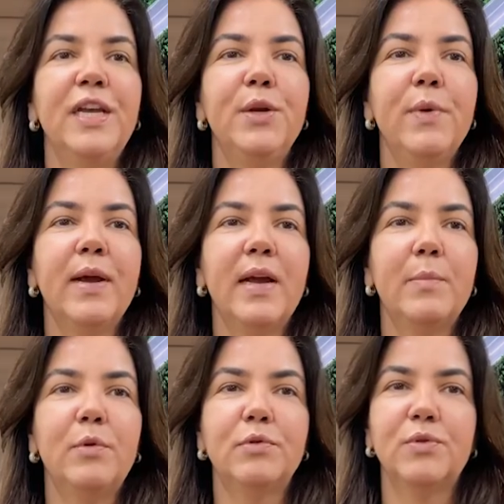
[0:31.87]
e no
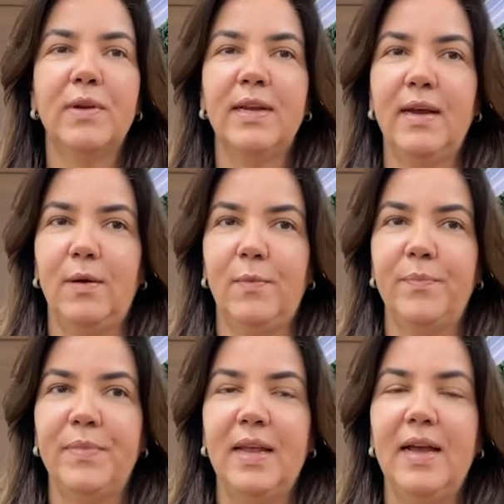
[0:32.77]
arcabouço legal,
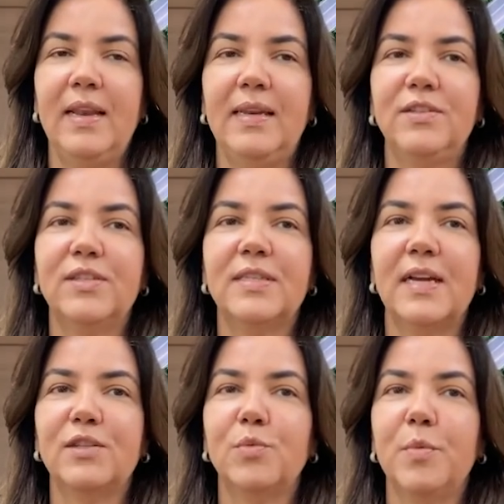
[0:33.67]
além de
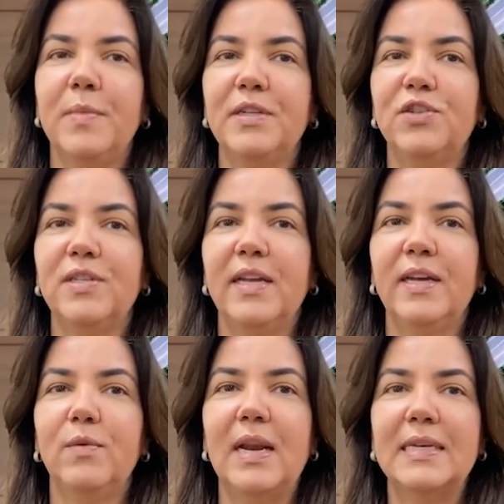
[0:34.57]
estar submetida à
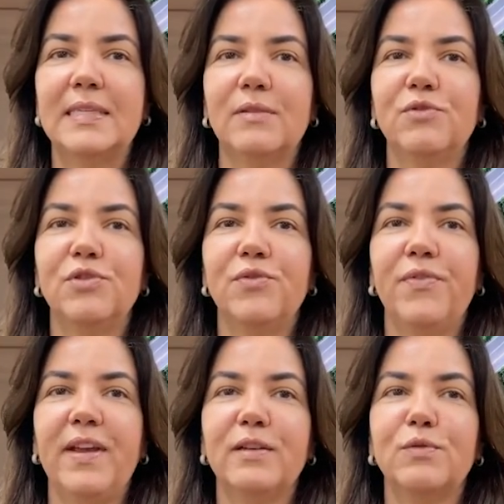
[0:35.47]
regulação de
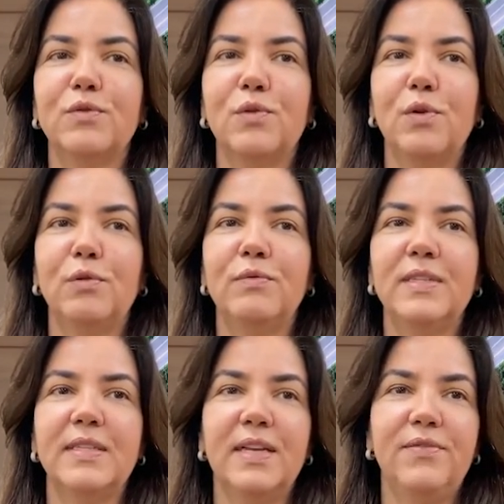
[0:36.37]
diversos órgãos
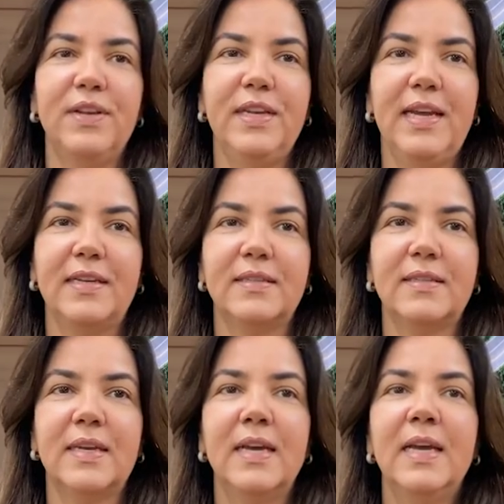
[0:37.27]

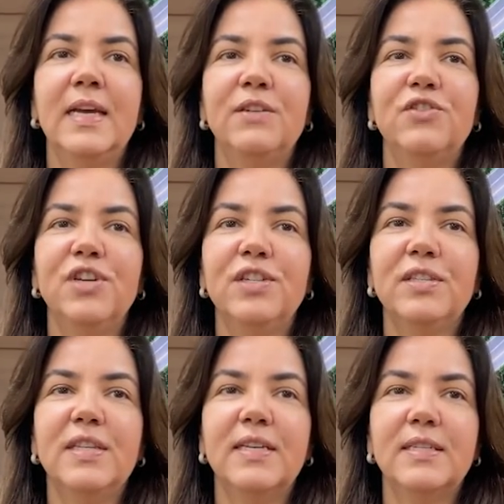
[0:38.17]
intervenientes.
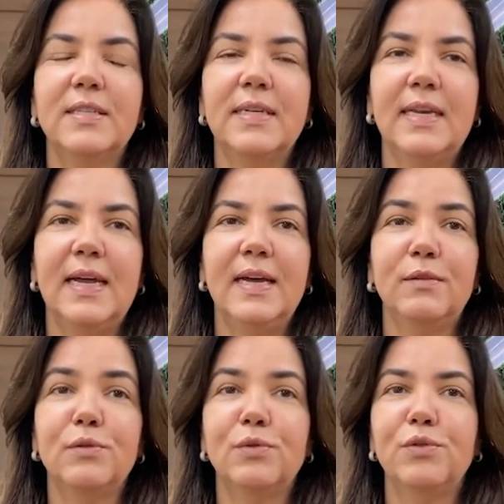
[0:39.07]
Diante desse
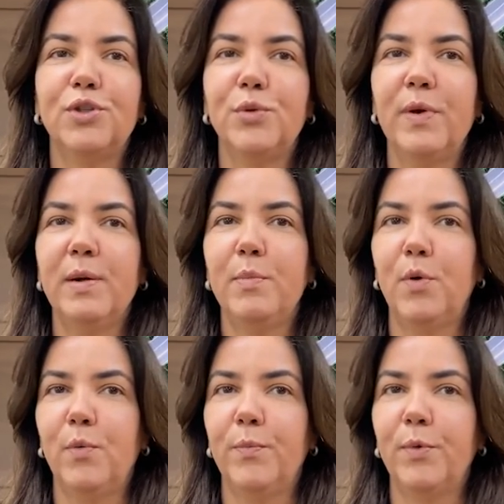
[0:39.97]
cenário, surgiu a
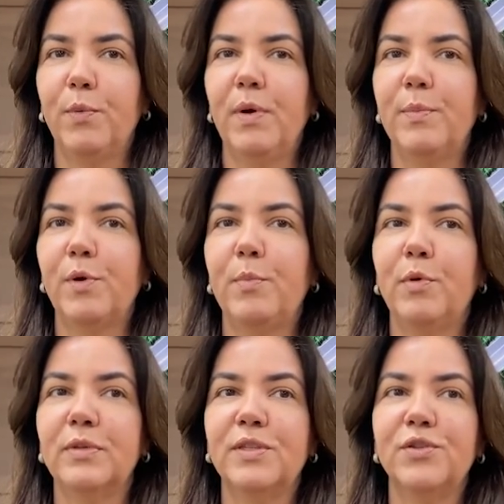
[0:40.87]
ABOL, com a
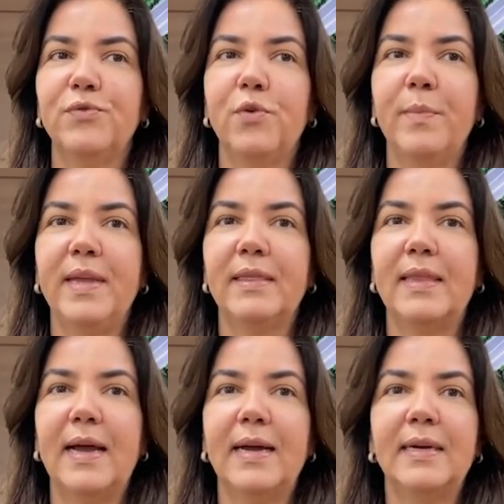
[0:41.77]
proposta de
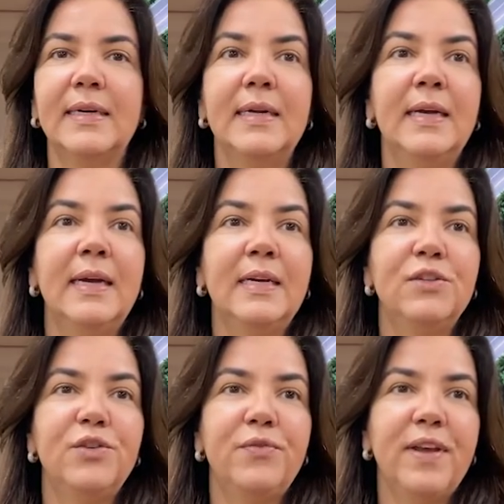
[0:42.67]
fomentar
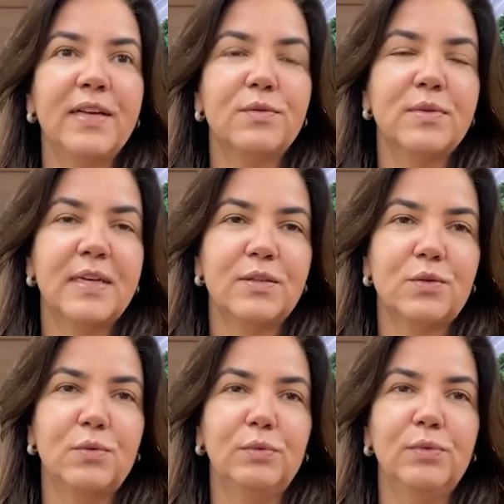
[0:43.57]
diversos
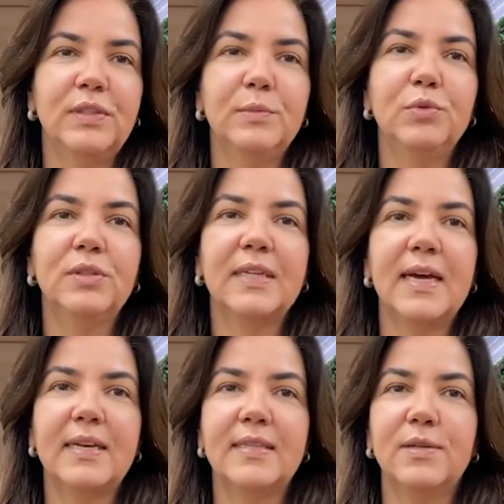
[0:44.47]
assuntos e
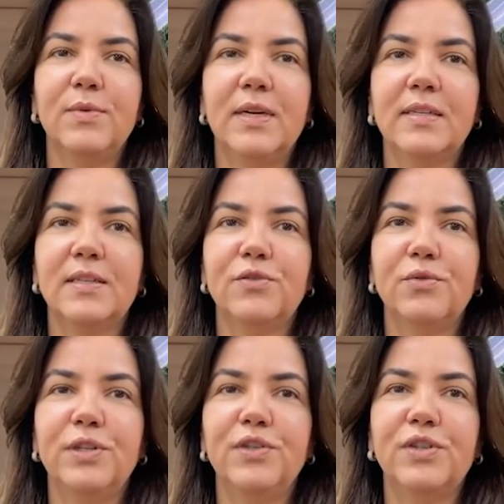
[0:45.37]
buscar a segurança
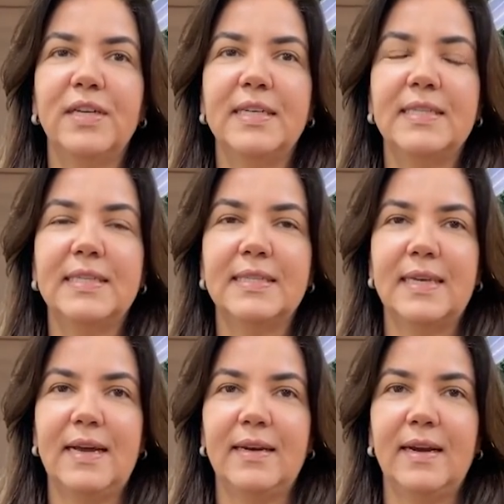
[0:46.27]
jurídica
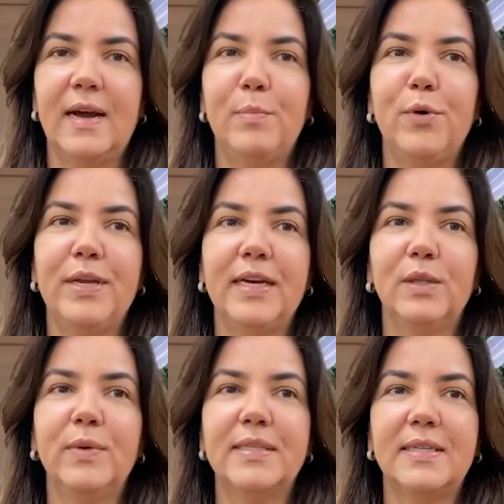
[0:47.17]
necessária,
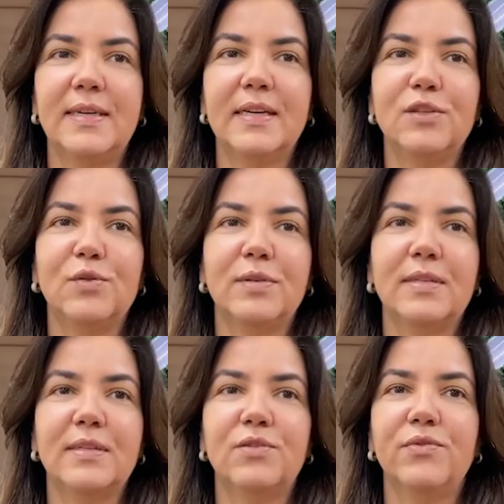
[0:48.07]
apoiando assim as
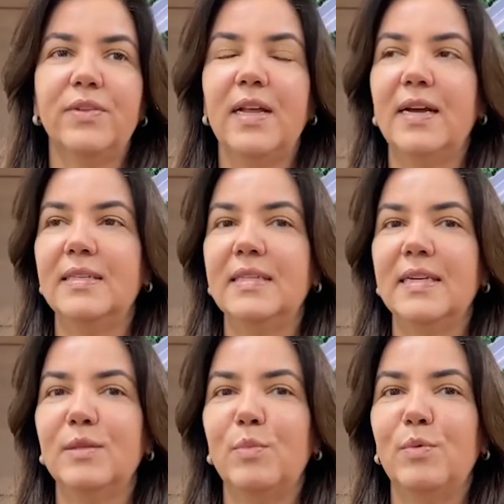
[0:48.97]
nossas atividades e
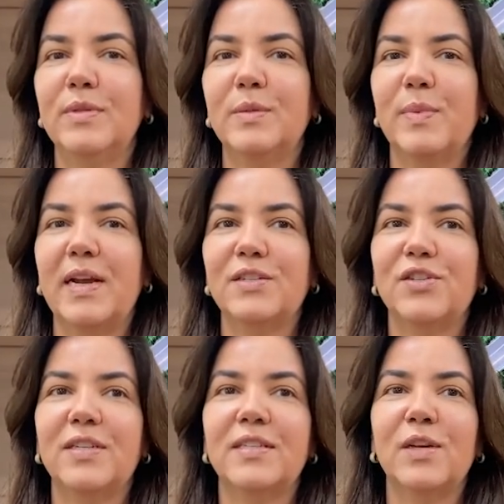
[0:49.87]
as boas
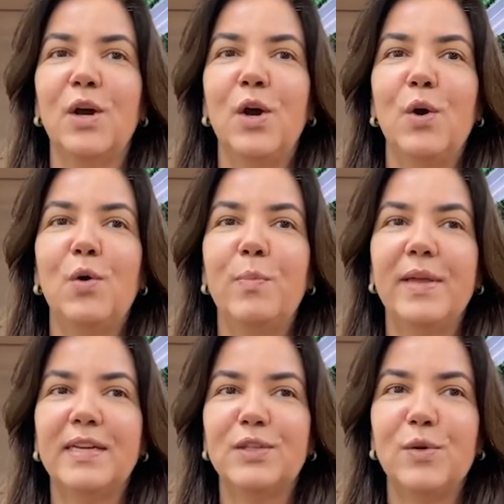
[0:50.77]
práticas
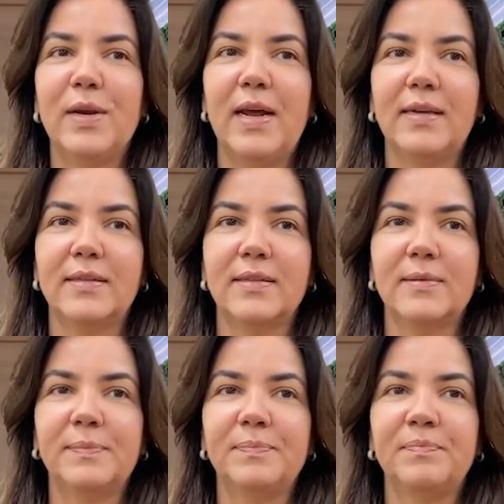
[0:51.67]
operacionais.